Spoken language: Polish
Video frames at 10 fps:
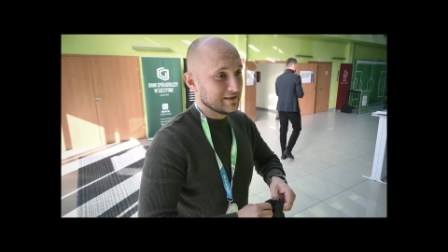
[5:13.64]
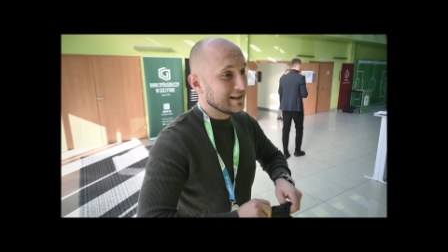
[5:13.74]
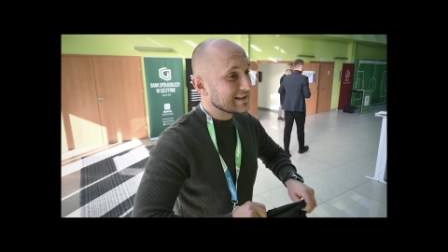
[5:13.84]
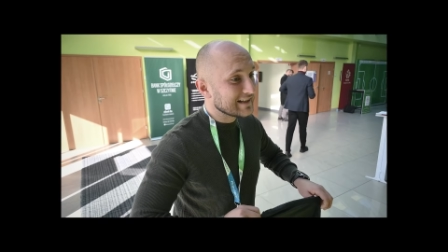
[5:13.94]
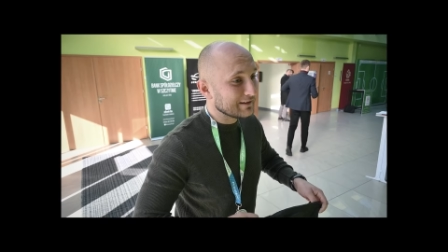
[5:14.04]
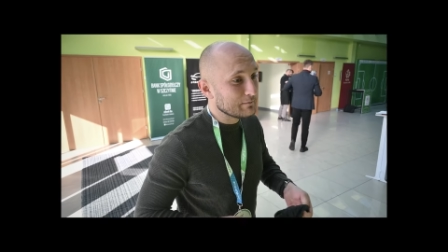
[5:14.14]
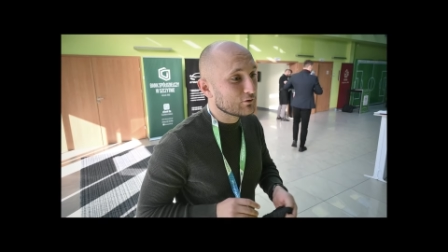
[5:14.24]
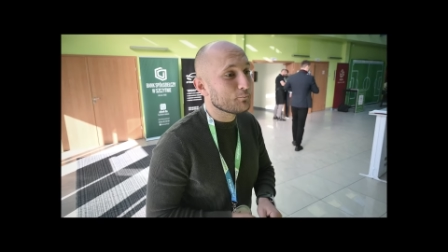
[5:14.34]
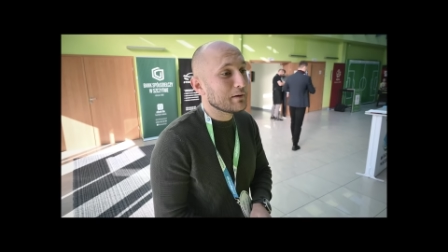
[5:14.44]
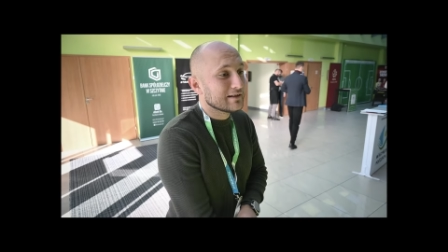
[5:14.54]
Jak zgadłem,
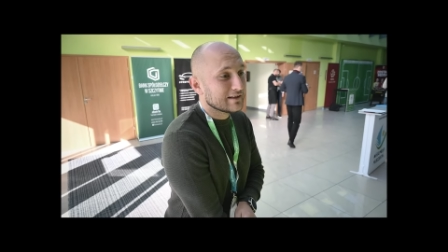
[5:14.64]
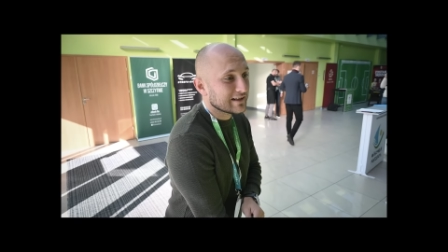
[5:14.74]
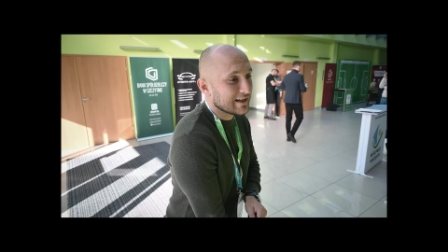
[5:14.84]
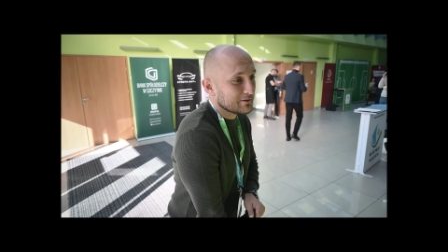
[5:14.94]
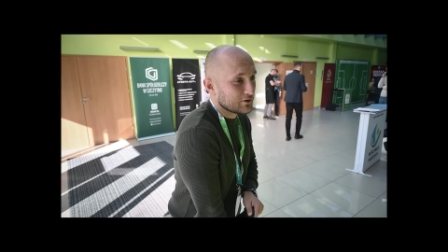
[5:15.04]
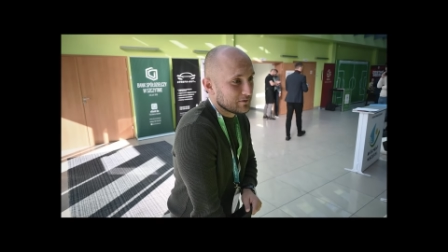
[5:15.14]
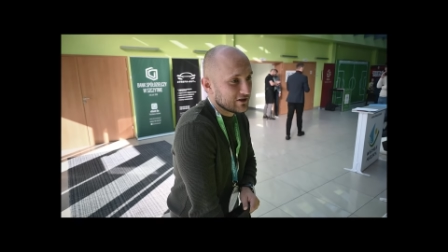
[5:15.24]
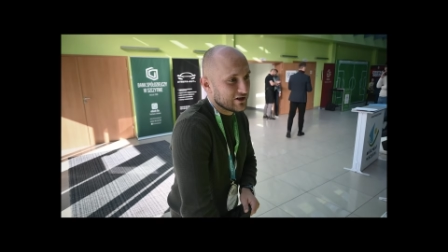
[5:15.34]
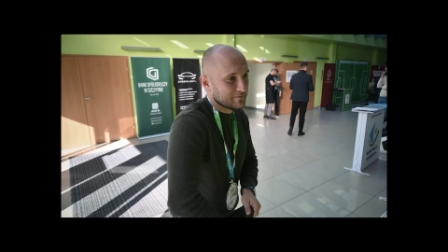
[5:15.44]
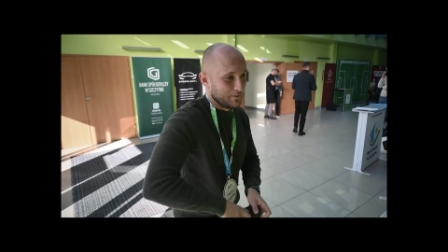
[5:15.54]
to pan Herman robi
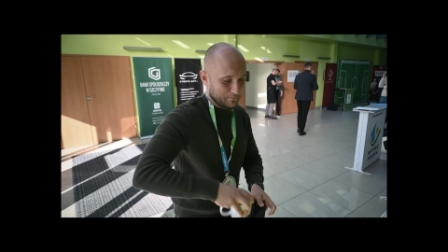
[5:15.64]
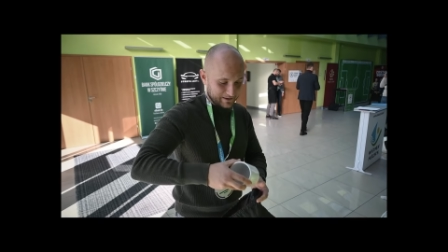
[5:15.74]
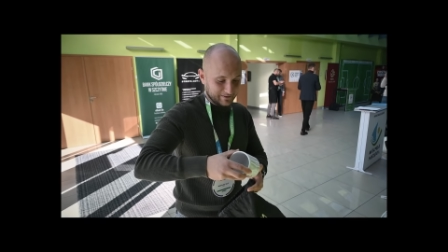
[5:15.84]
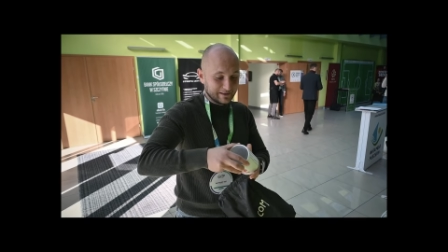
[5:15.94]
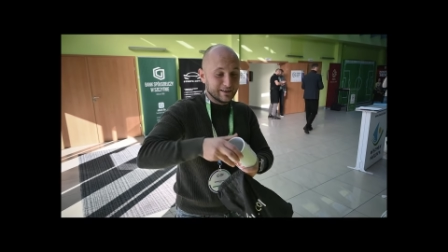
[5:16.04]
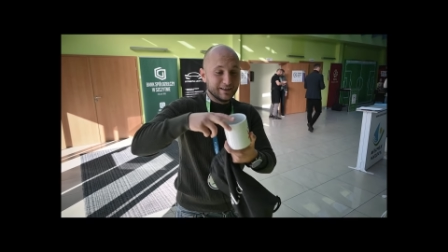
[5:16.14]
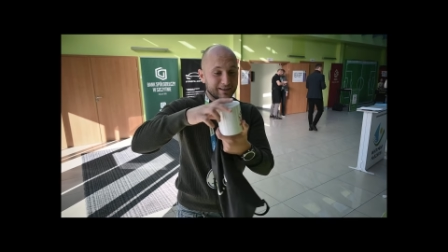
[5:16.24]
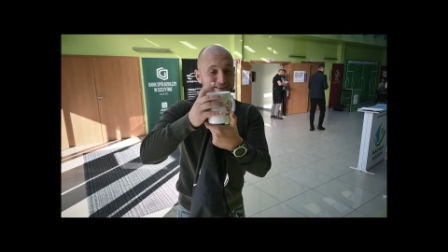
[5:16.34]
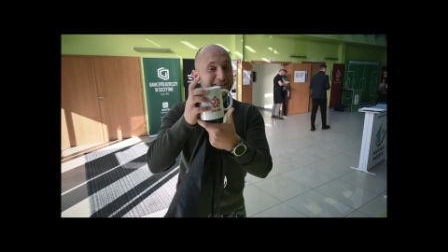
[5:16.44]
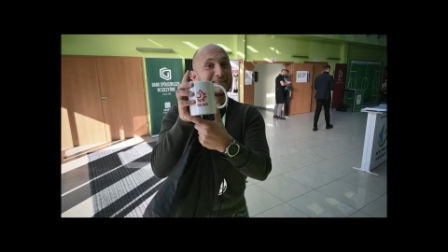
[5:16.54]
10 pompek.
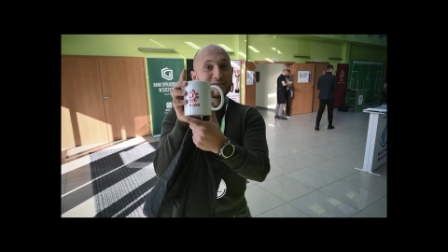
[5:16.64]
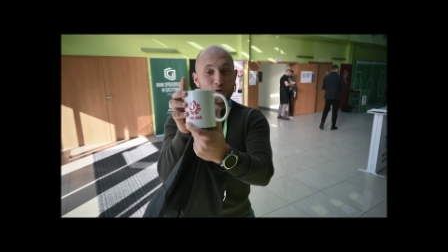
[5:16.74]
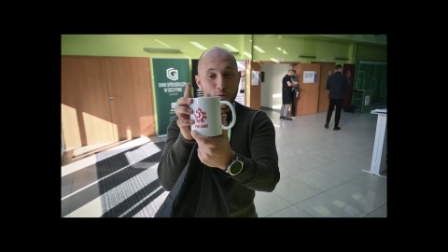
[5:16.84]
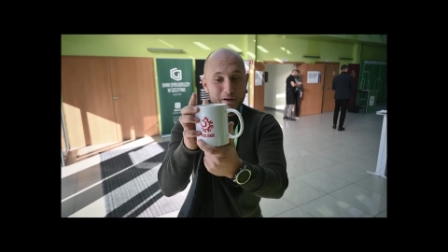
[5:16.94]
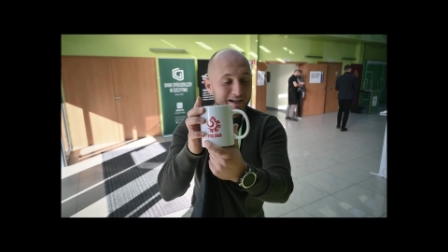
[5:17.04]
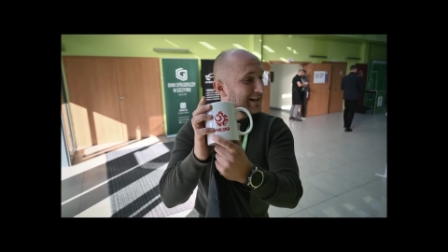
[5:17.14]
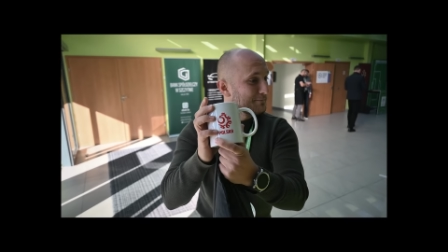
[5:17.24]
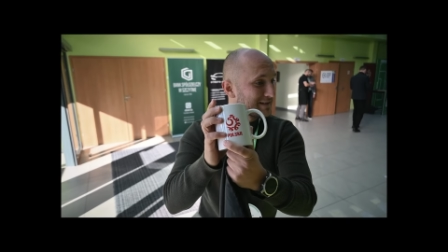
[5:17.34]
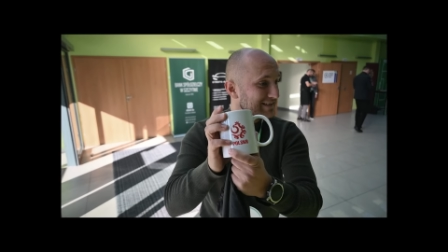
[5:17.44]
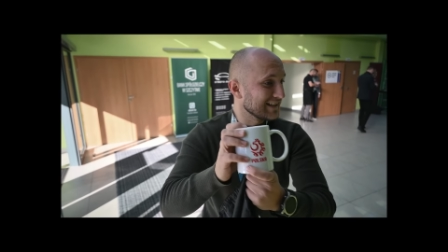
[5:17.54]
Kubek
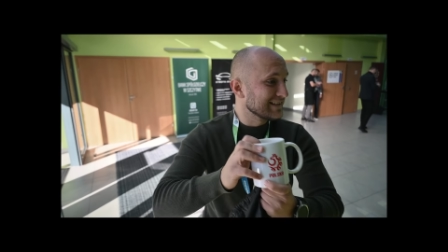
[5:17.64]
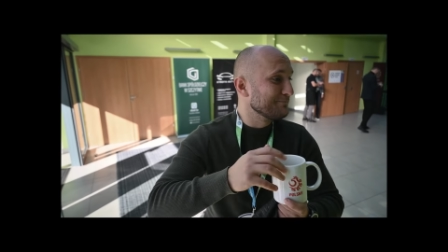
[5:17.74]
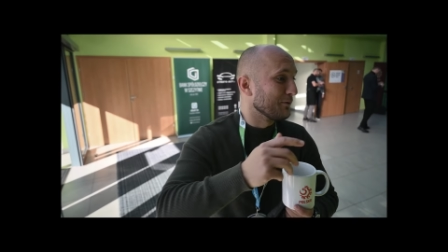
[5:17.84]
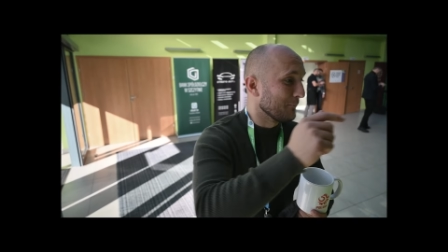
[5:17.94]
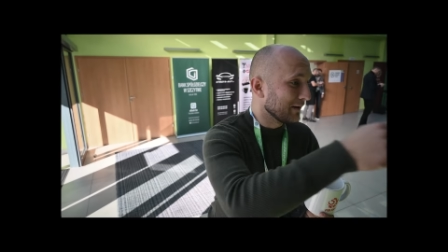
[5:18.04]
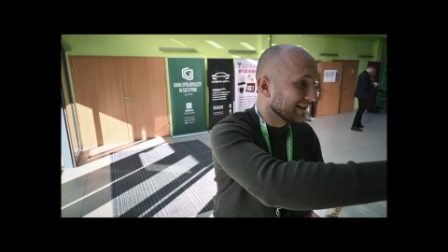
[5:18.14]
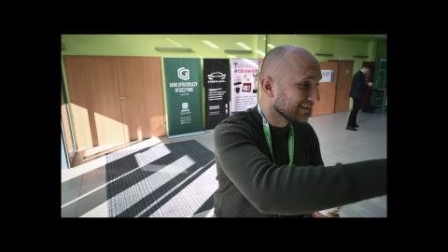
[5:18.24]
reprezentacji Polski.